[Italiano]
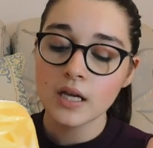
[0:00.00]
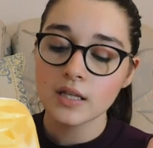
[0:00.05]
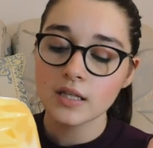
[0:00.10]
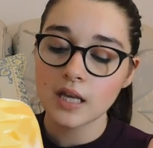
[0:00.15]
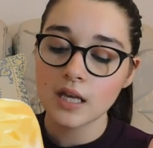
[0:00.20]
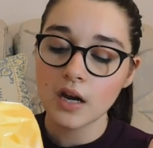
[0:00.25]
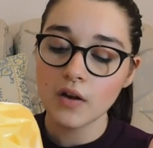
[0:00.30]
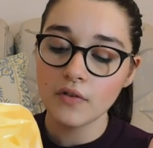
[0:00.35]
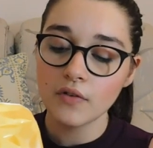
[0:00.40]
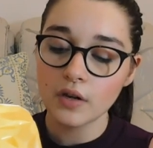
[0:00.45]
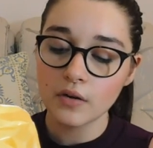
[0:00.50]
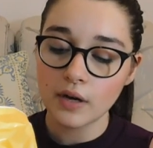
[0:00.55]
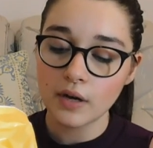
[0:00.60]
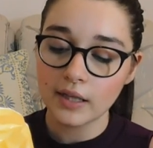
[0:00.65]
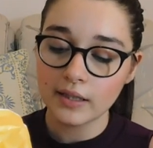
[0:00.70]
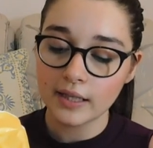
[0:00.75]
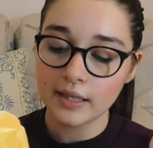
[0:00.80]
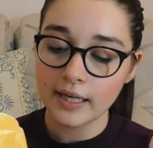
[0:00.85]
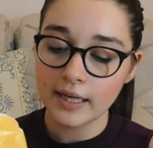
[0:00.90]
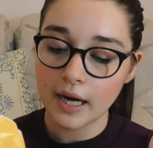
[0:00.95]

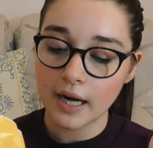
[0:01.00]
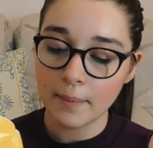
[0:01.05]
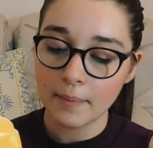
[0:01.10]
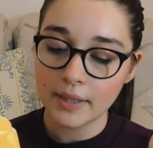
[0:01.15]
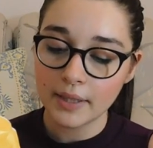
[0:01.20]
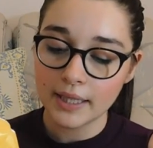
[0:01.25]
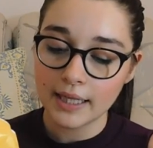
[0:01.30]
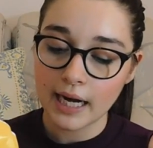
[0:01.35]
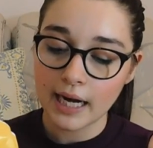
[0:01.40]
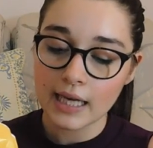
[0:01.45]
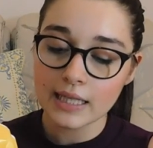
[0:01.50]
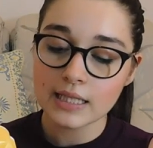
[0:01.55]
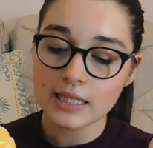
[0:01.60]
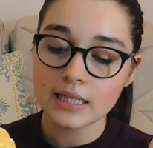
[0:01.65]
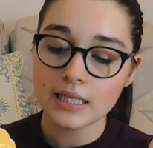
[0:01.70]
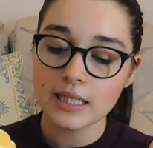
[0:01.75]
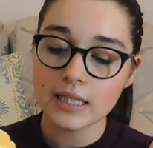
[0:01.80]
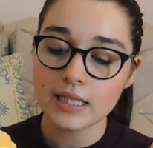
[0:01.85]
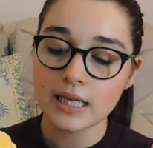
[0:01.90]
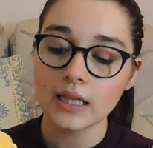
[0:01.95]
0,3 grammi di
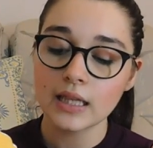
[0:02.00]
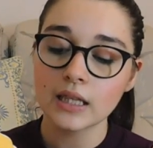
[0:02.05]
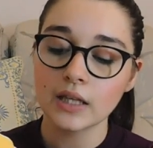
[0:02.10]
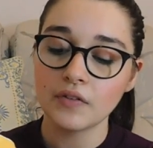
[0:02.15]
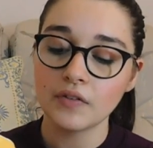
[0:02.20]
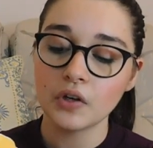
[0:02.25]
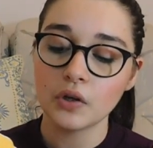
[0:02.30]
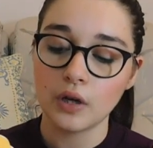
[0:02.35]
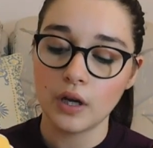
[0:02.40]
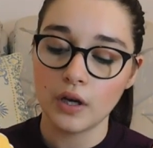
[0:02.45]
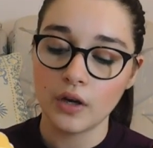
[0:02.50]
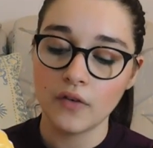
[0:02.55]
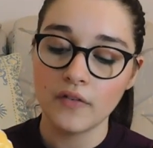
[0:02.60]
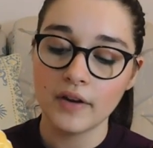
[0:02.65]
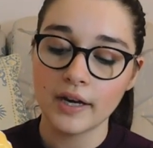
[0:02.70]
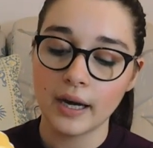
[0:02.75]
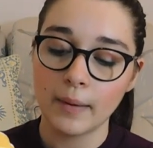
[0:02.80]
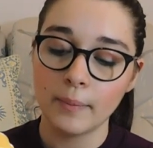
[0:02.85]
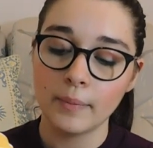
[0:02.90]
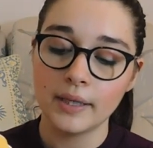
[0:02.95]
grassi
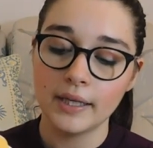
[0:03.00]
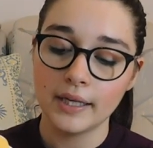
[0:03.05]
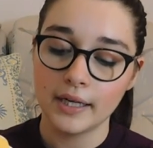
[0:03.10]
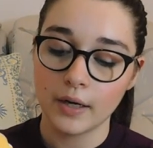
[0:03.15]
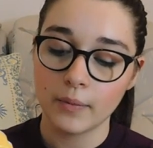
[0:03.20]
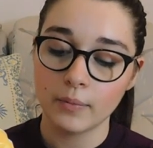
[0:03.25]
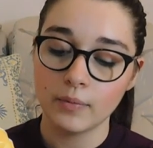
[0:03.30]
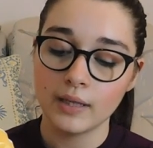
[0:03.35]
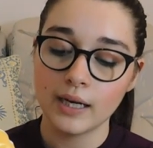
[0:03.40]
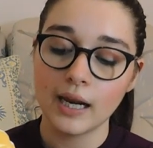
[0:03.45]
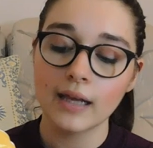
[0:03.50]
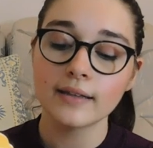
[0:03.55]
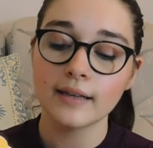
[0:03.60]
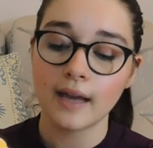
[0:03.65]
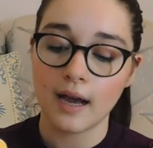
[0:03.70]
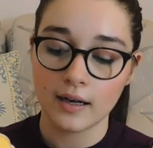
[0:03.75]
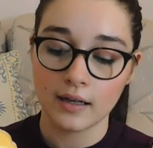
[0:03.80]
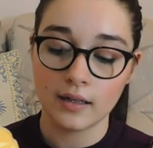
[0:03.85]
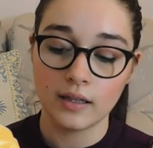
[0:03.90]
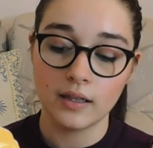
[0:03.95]
7,9 grammi di carboidrati
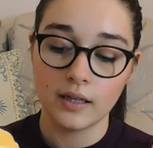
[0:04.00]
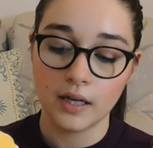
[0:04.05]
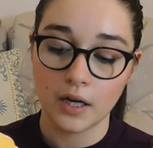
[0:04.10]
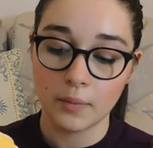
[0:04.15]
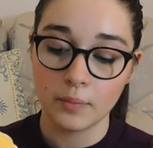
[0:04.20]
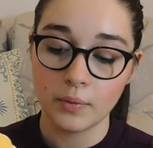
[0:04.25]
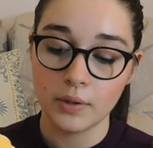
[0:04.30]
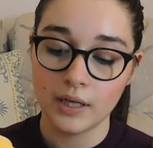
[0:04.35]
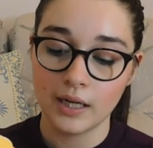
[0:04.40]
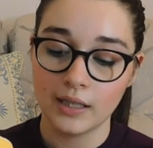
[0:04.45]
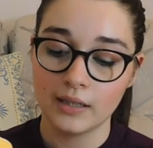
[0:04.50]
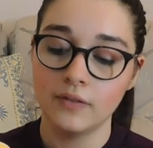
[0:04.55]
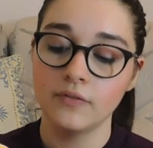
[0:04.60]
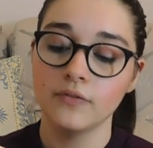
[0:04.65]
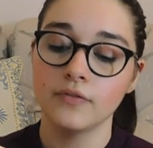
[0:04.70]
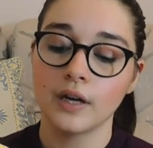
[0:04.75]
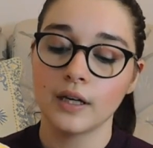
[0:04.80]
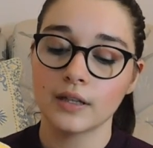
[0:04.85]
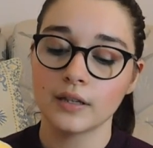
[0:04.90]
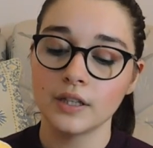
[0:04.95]
anche di carboidrati
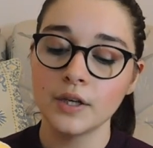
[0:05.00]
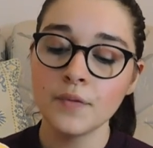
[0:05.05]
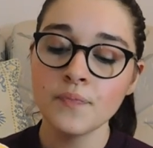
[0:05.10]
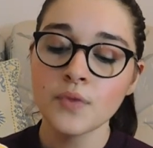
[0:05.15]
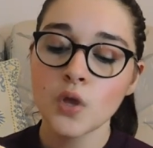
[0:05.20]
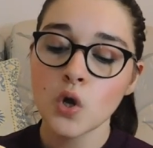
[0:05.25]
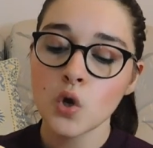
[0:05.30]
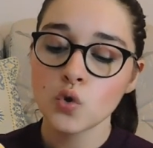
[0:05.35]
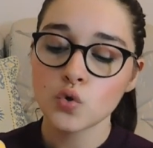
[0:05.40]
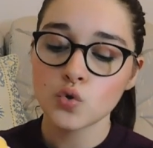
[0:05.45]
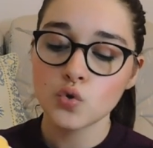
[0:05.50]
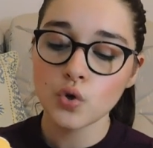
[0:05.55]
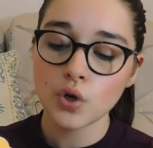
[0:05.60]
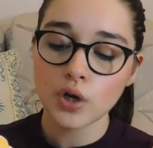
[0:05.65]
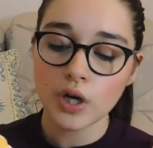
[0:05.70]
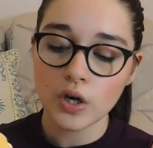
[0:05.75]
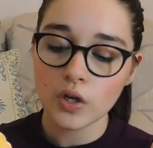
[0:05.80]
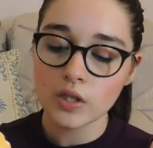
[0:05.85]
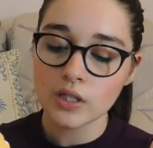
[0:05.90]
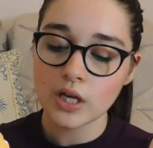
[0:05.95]
infatti
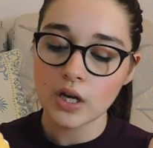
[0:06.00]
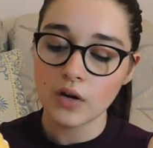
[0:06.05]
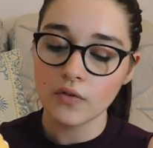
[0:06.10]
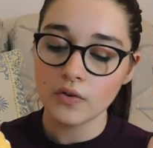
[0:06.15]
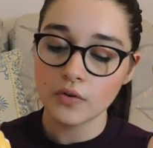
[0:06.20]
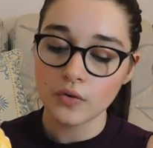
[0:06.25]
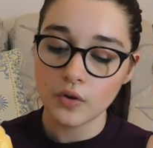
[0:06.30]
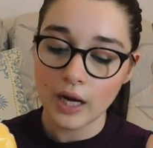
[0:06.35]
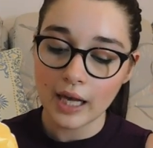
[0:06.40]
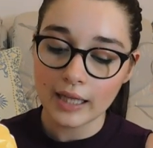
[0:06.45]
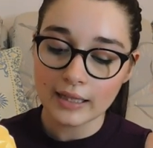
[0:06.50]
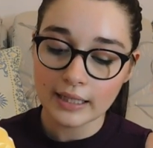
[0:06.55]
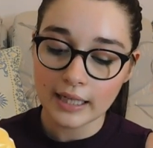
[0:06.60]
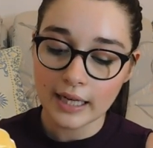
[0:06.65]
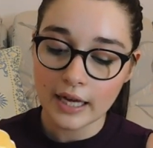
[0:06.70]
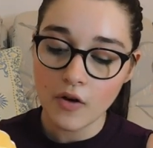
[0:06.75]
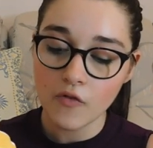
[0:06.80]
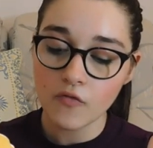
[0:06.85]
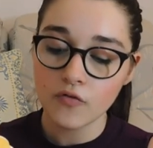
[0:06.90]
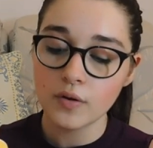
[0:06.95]
zucchero
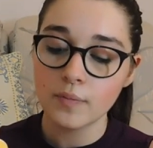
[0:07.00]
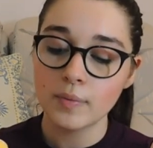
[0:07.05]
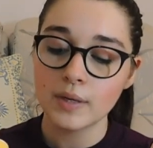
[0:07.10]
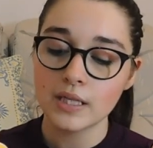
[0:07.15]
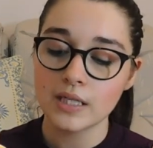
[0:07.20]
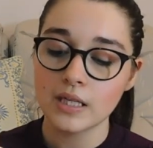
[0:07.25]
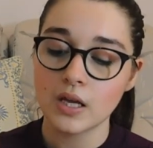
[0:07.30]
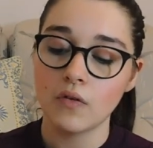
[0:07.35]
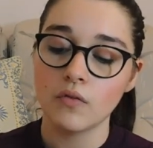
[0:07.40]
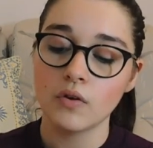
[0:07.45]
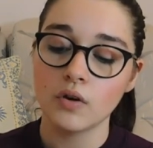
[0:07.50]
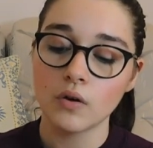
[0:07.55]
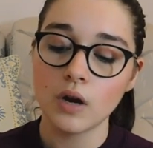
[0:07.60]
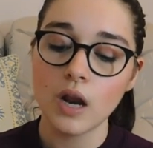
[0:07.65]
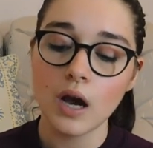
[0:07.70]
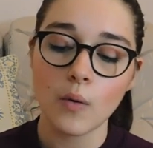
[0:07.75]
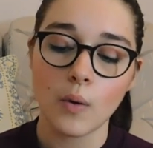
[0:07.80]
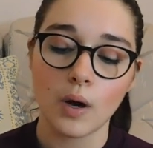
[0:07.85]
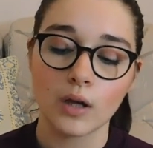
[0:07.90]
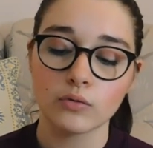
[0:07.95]
0,3 fibre
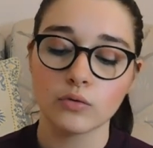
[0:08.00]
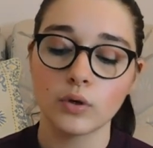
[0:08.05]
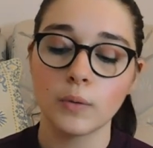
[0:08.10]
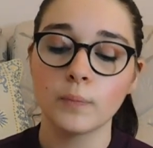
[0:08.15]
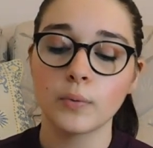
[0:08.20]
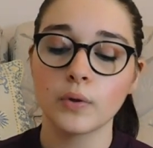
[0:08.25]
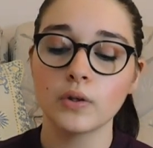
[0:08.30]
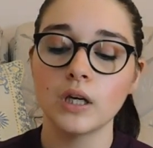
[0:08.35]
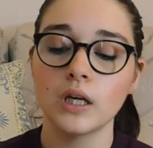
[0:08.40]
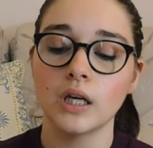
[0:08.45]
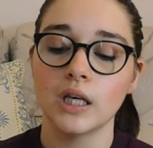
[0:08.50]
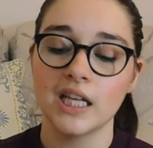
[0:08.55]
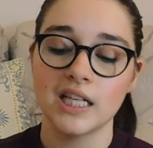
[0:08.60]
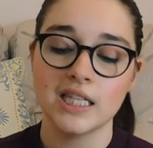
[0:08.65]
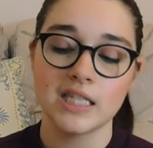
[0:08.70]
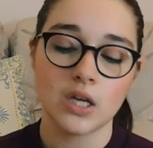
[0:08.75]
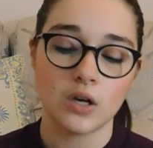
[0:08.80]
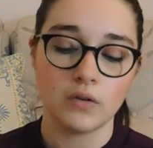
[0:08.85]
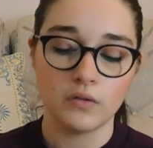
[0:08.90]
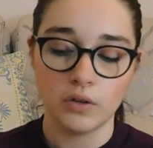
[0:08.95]
0,4 e proteine
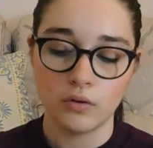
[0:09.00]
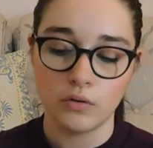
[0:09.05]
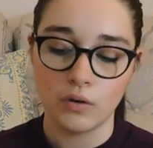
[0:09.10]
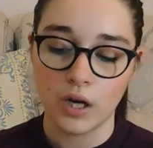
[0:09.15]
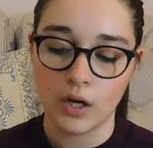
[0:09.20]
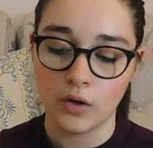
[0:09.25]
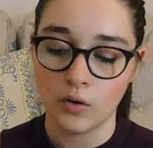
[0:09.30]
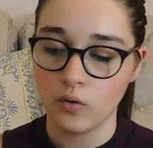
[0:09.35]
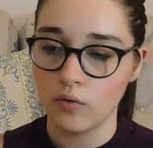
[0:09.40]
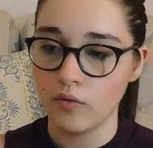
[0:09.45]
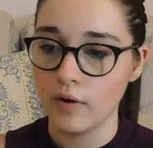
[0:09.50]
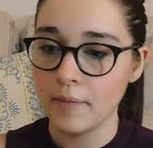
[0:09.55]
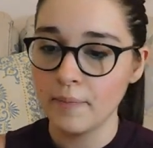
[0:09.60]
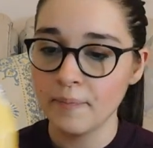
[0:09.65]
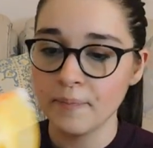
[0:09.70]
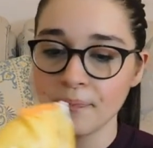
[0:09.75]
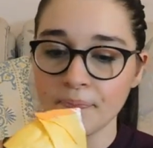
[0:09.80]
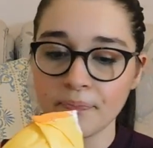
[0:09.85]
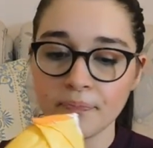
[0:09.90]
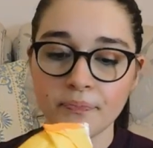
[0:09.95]

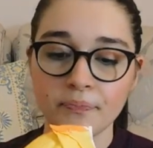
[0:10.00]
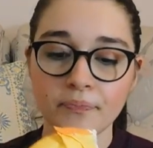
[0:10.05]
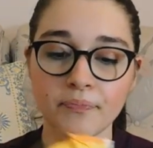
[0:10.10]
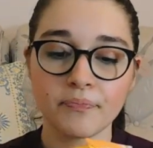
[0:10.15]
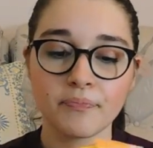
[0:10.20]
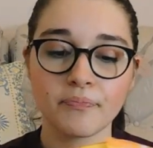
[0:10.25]
0,9